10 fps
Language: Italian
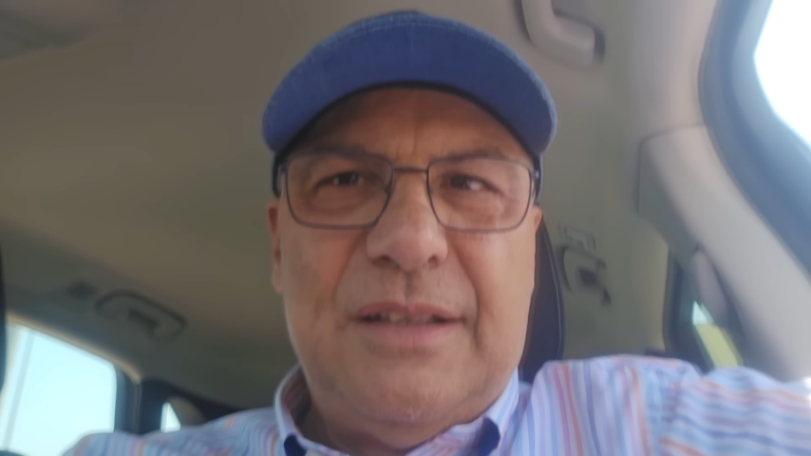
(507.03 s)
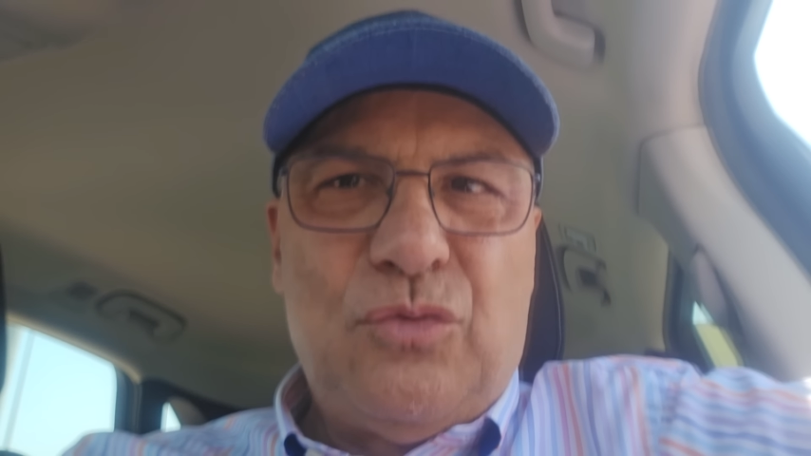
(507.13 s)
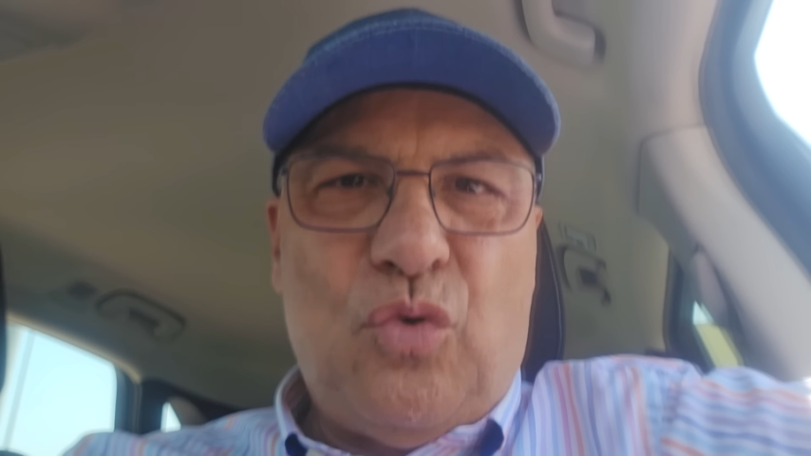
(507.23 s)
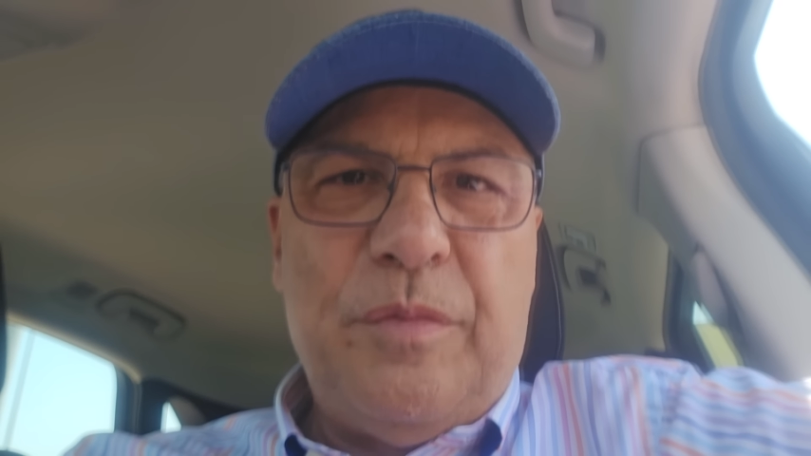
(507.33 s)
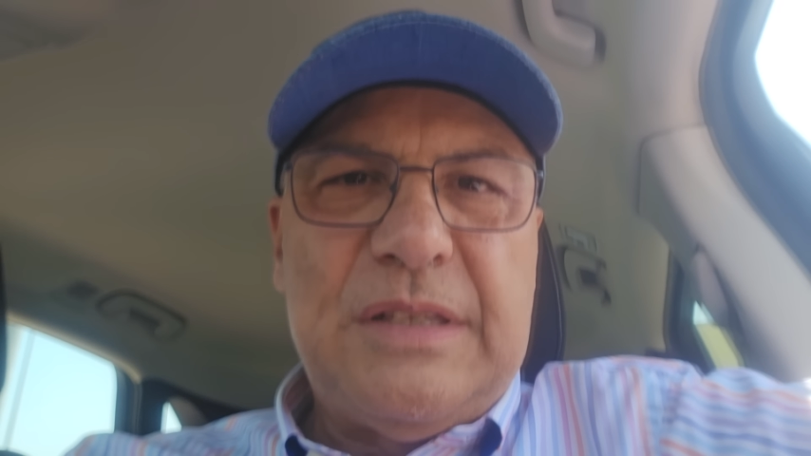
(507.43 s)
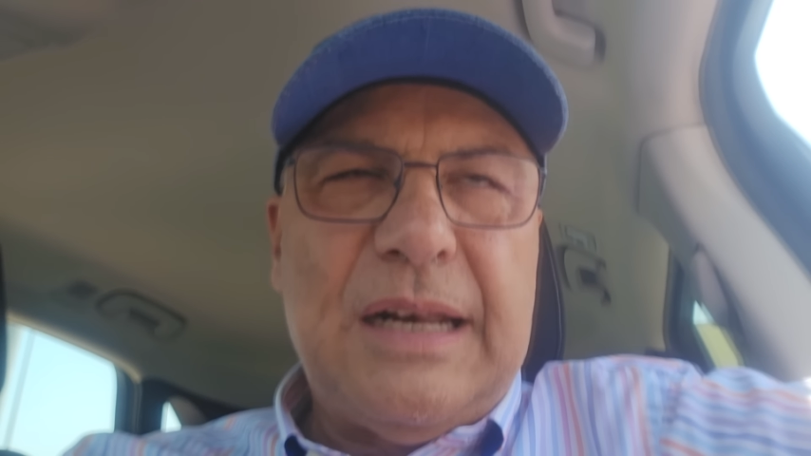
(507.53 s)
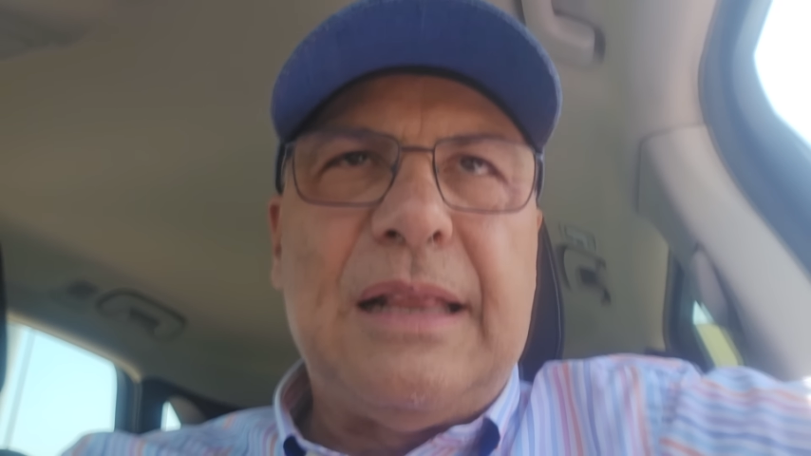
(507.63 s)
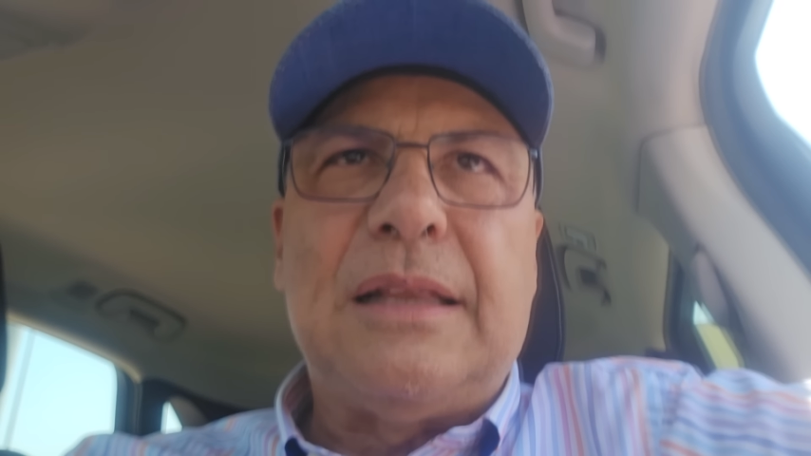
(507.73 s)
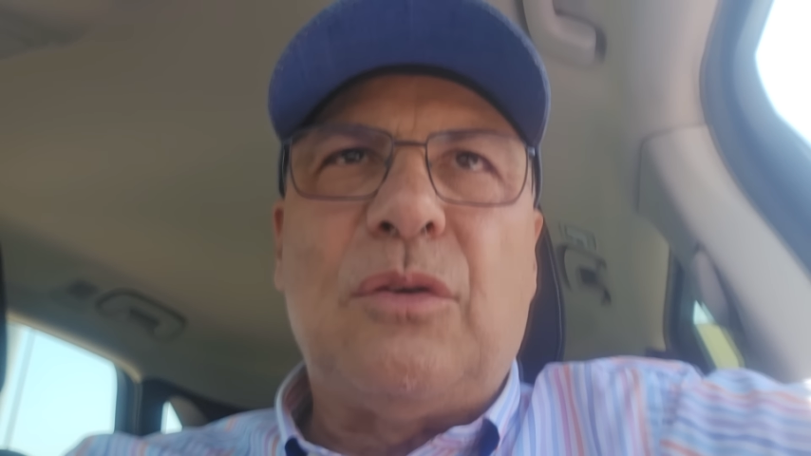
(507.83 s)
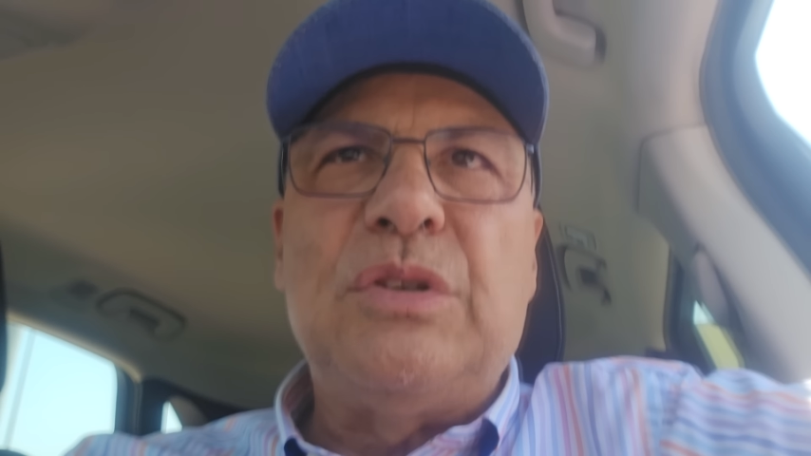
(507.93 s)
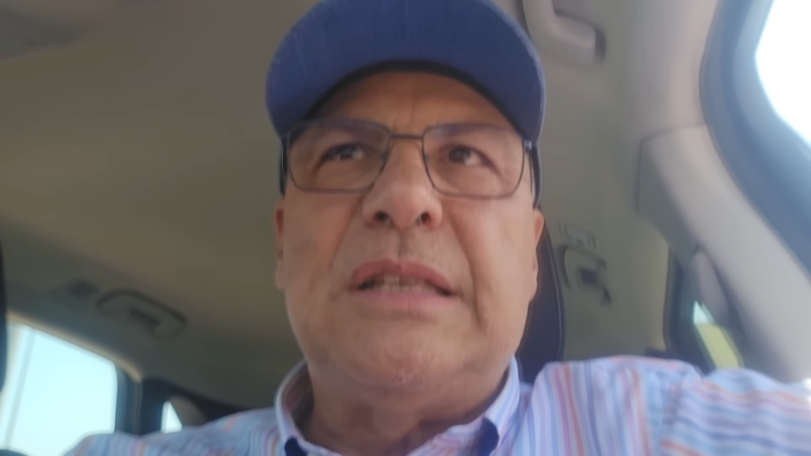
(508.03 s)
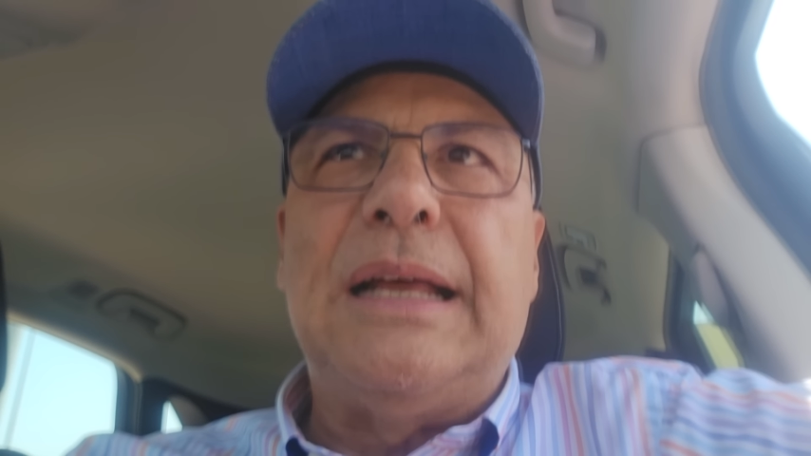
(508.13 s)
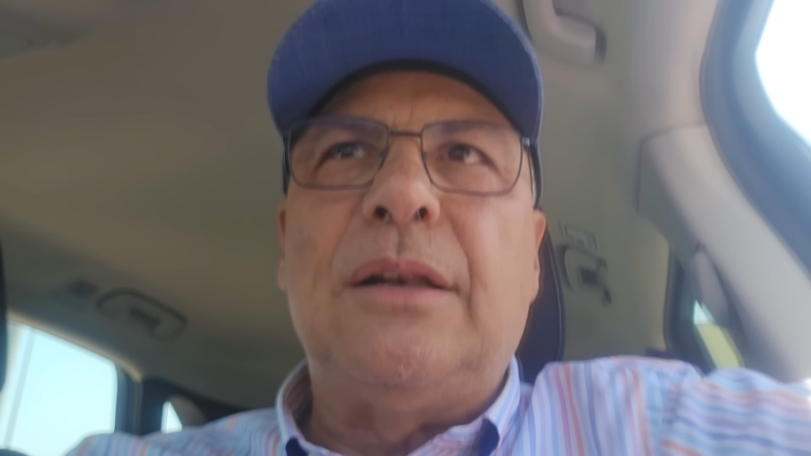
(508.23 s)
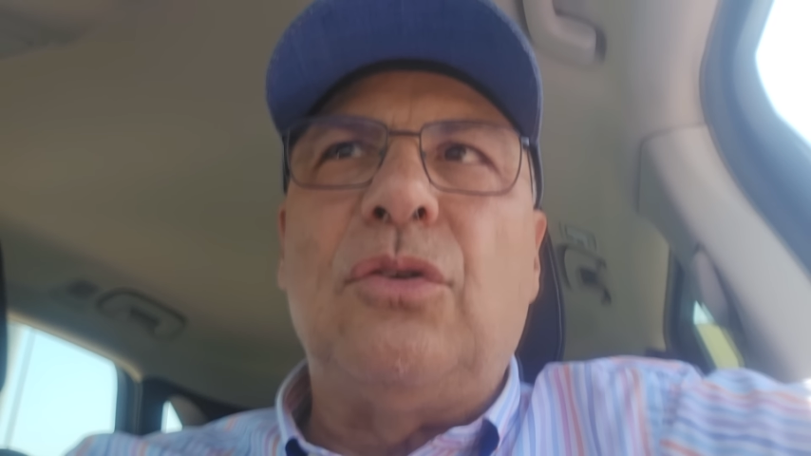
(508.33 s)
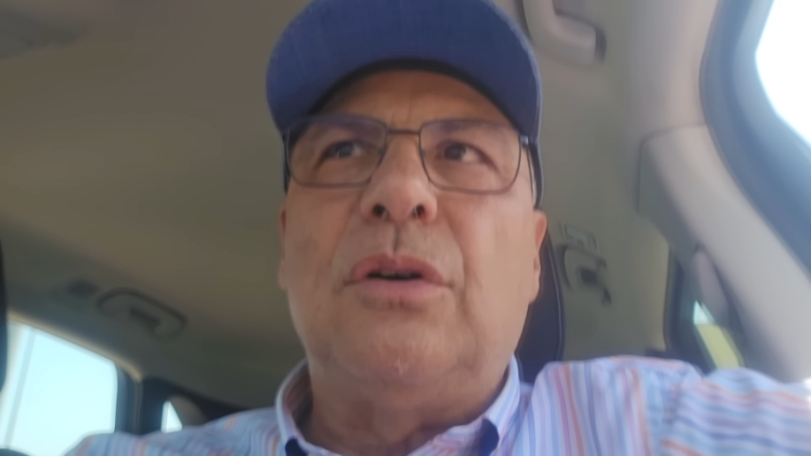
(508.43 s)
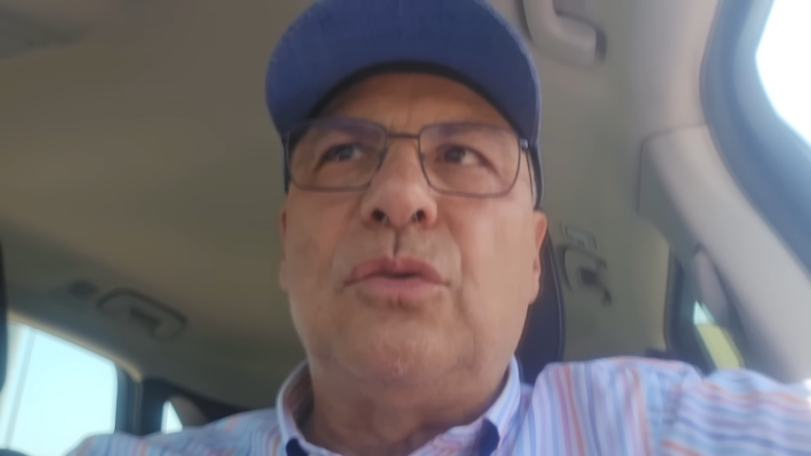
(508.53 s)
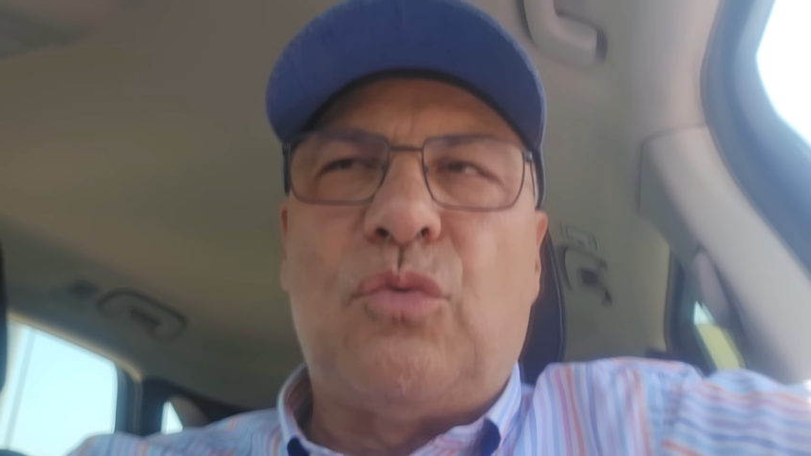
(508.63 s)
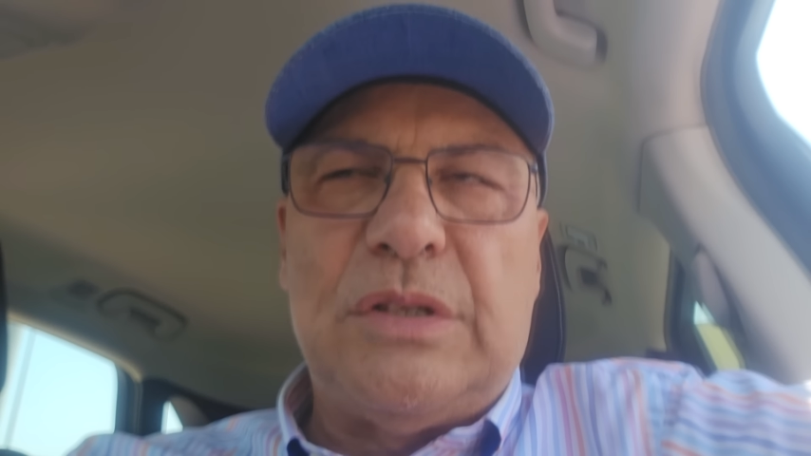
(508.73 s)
su come sarà andata quest'anno,